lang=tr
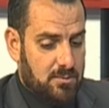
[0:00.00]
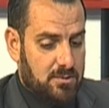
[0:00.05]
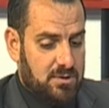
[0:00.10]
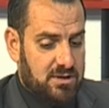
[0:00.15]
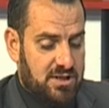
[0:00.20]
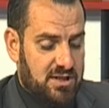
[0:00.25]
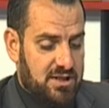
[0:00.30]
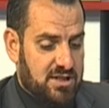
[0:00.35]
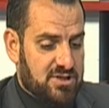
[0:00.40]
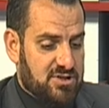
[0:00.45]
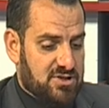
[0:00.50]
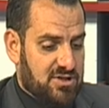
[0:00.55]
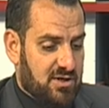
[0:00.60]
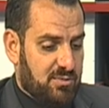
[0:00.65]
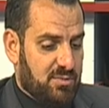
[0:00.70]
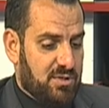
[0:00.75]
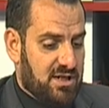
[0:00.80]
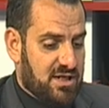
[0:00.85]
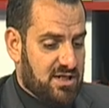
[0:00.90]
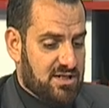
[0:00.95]

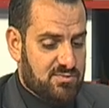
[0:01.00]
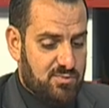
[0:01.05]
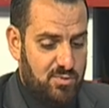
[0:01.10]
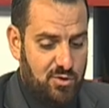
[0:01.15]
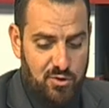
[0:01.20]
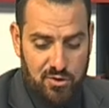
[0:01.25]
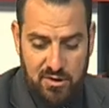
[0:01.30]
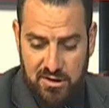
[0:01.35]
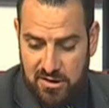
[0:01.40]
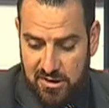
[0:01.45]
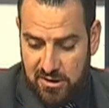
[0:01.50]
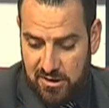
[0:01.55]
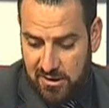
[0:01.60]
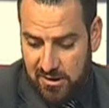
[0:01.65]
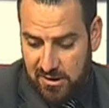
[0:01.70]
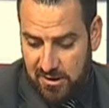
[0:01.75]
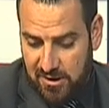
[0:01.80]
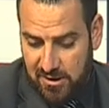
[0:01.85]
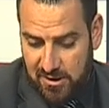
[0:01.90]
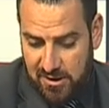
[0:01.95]
girişte biraz böyle
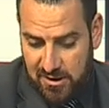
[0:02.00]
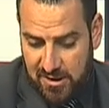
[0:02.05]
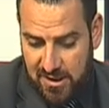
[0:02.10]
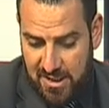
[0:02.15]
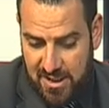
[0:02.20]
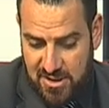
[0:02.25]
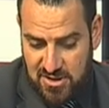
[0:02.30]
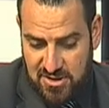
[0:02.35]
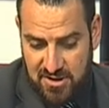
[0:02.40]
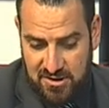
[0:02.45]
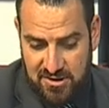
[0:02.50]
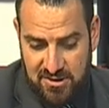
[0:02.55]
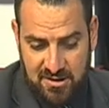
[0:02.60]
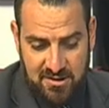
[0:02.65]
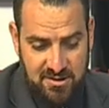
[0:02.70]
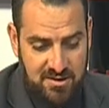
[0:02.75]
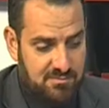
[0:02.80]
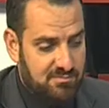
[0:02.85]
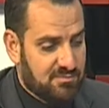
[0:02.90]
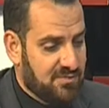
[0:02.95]

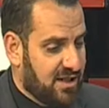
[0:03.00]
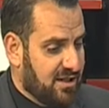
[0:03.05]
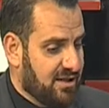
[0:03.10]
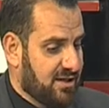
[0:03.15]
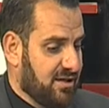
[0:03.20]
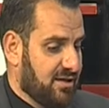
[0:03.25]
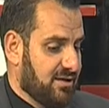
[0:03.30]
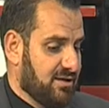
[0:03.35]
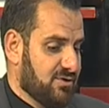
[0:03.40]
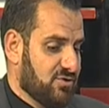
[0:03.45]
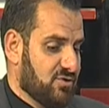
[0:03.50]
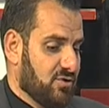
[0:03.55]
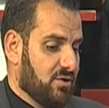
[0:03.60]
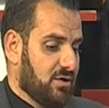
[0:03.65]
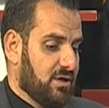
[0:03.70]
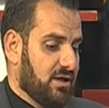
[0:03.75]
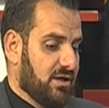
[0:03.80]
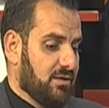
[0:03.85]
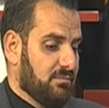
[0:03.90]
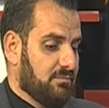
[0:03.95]
heyecanlandım. nedenini
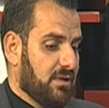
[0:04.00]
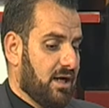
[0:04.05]
söyleyeyim.